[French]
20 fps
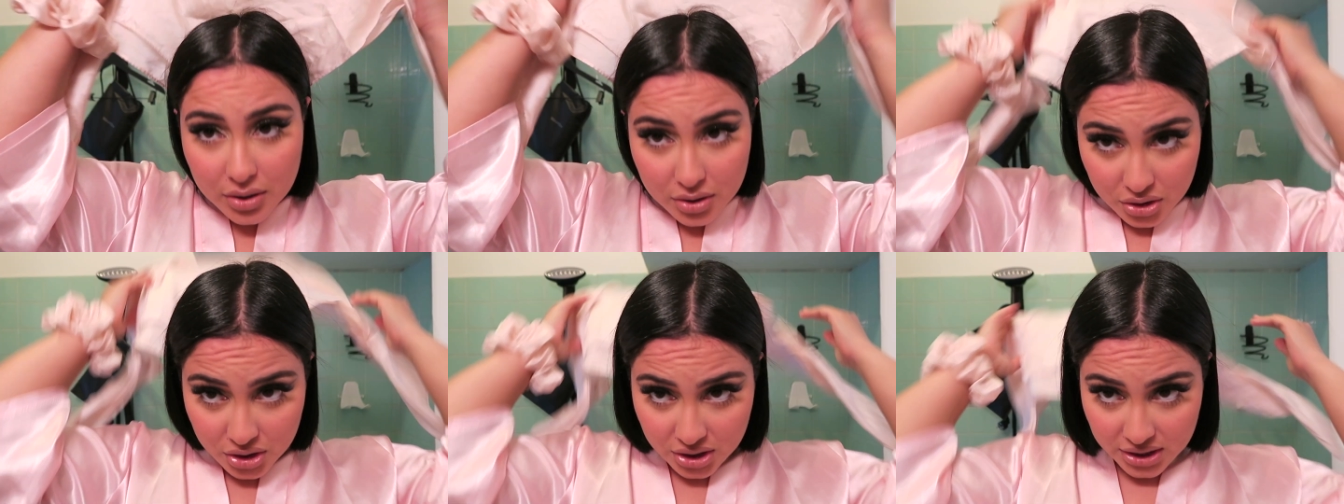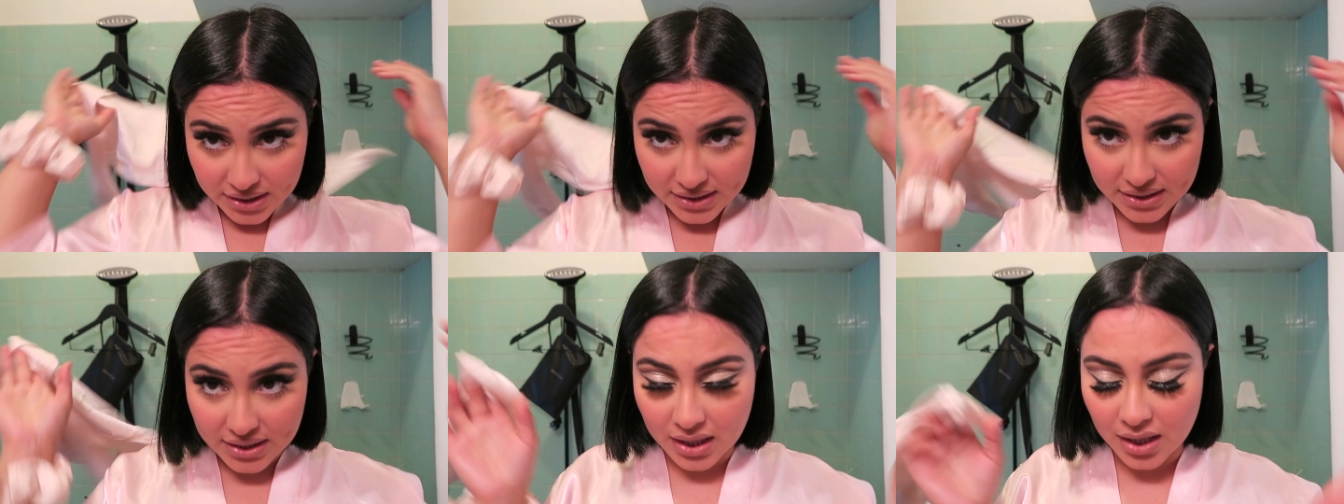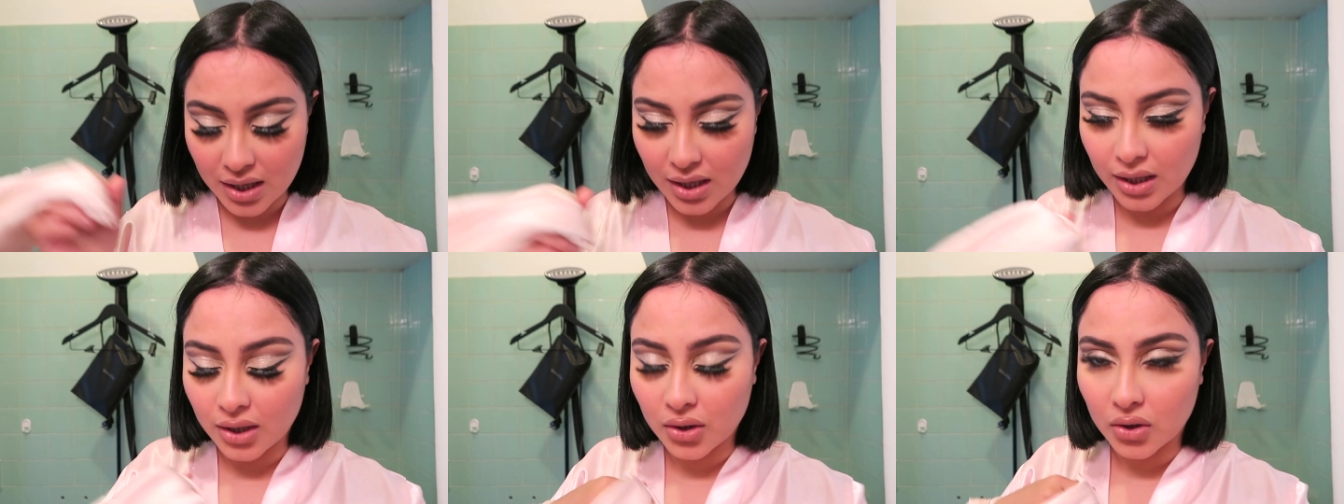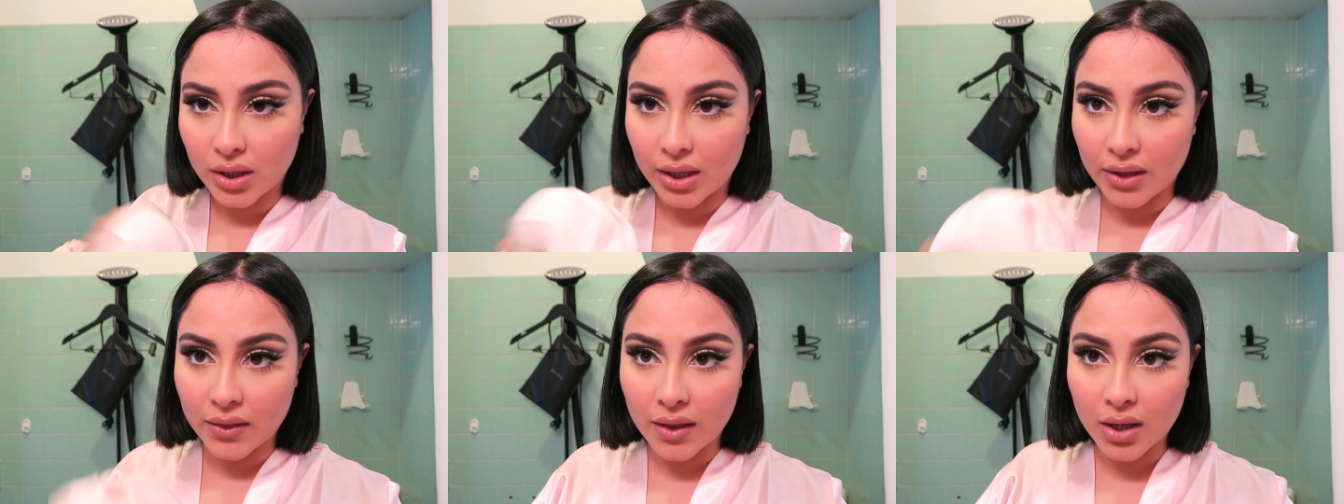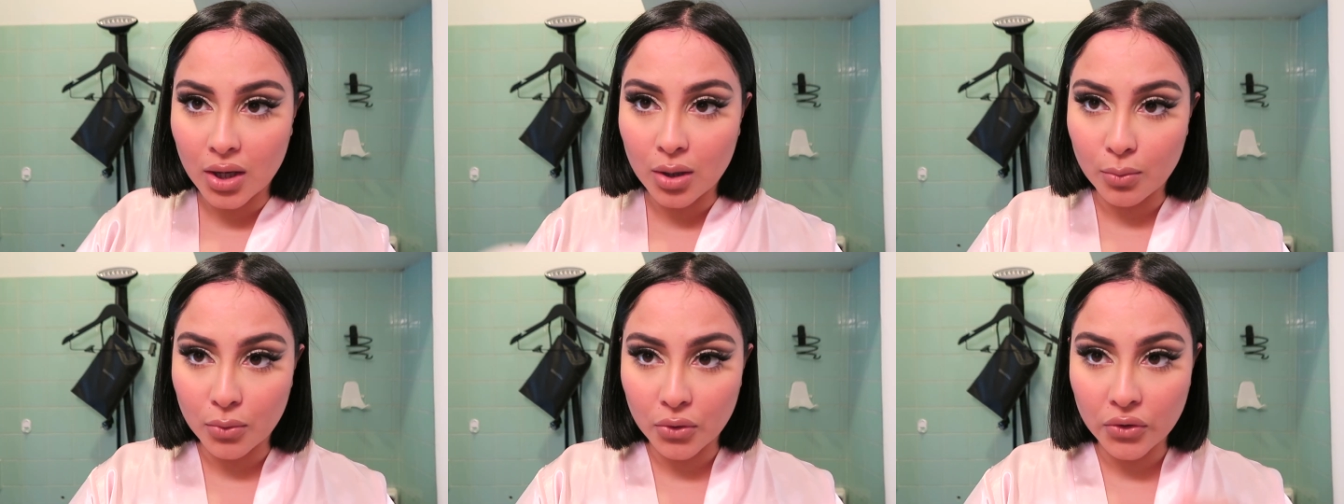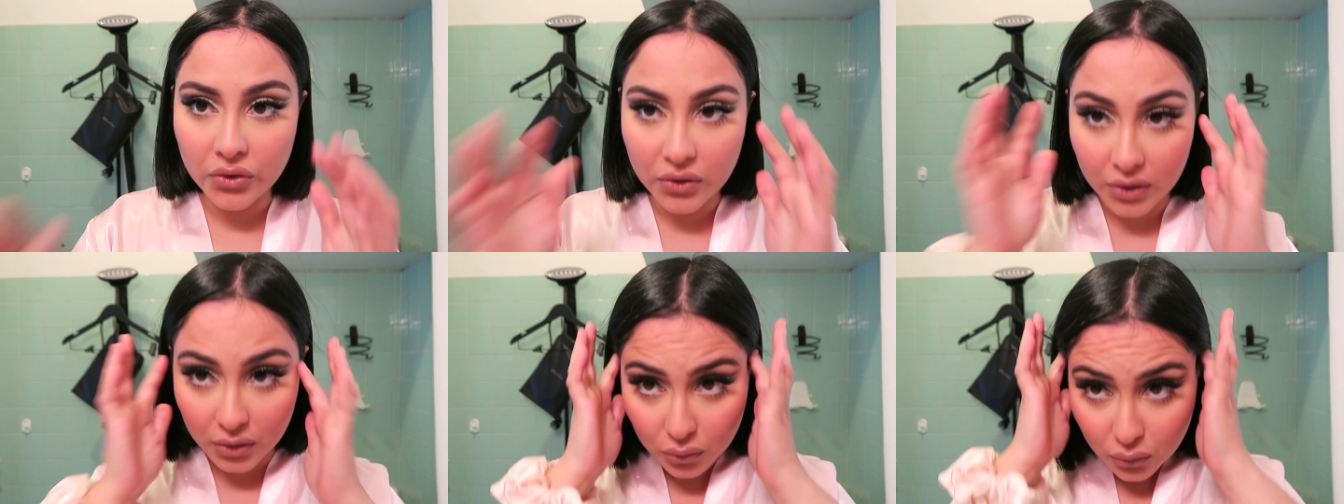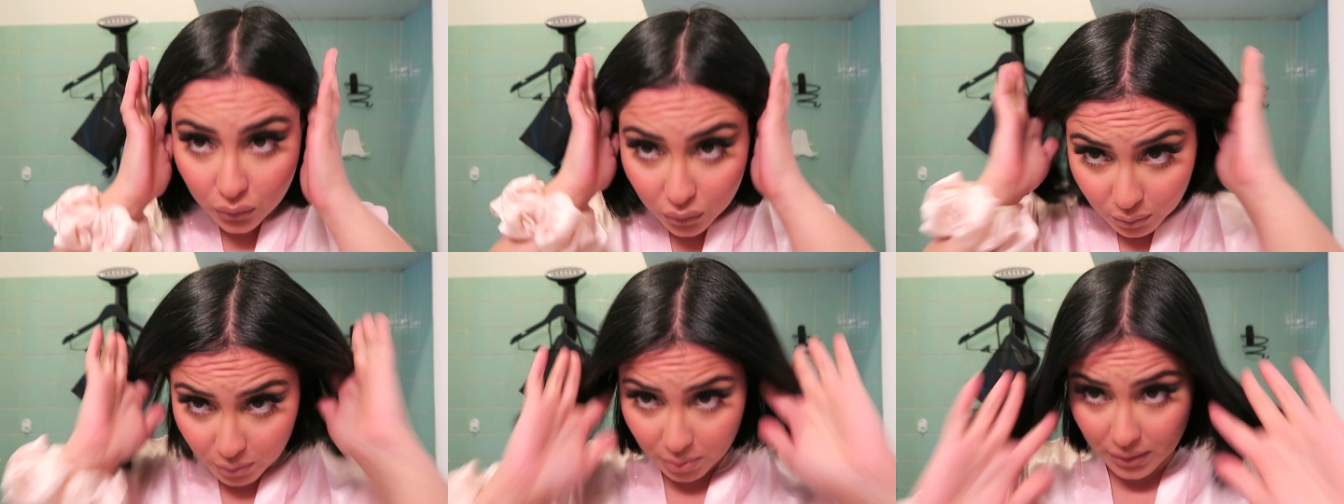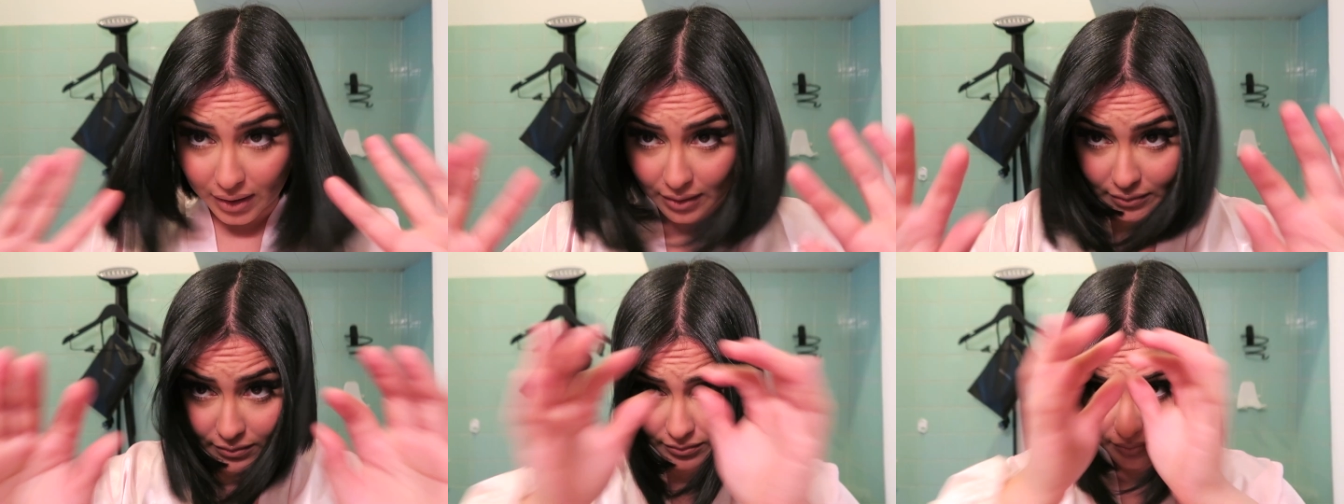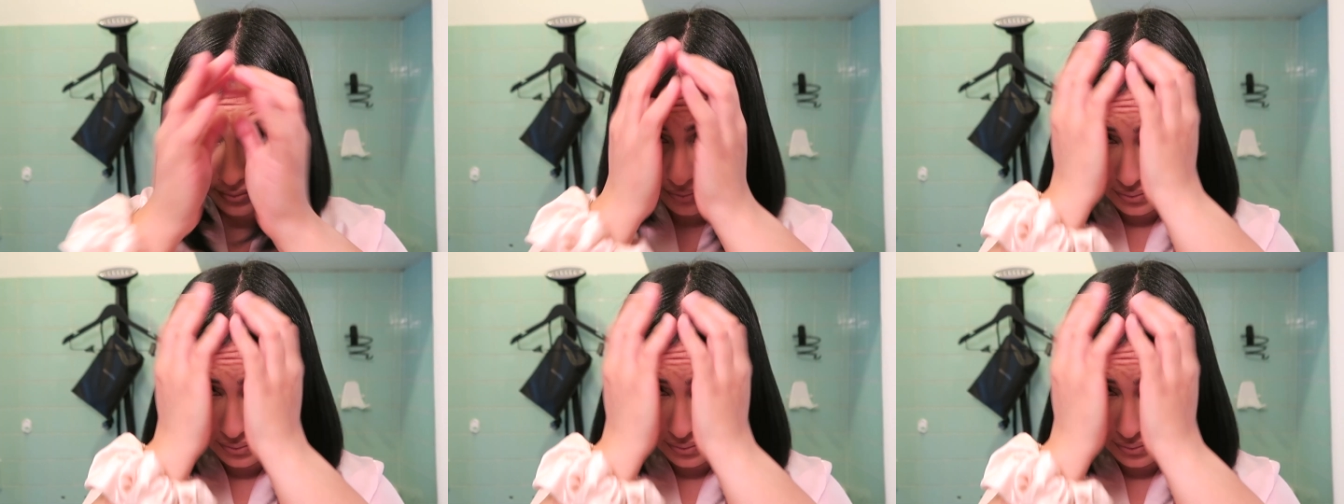j'ai ça. Et regardez comment c'est tout plat.